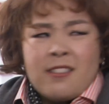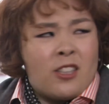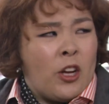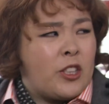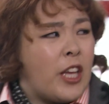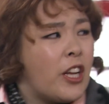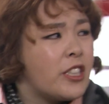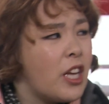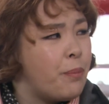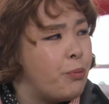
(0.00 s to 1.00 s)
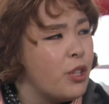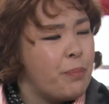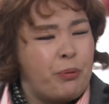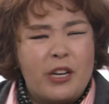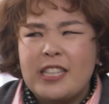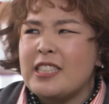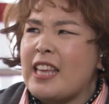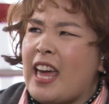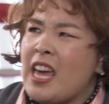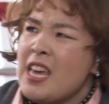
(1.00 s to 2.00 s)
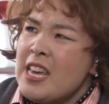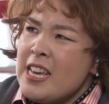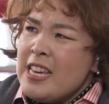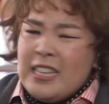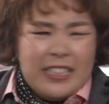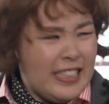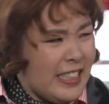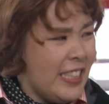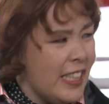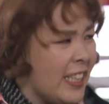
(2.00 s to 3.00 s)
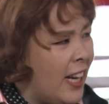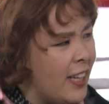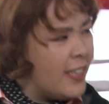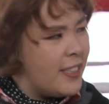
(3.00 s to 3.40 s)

더 때렸어야 분이 풀리는데. 아!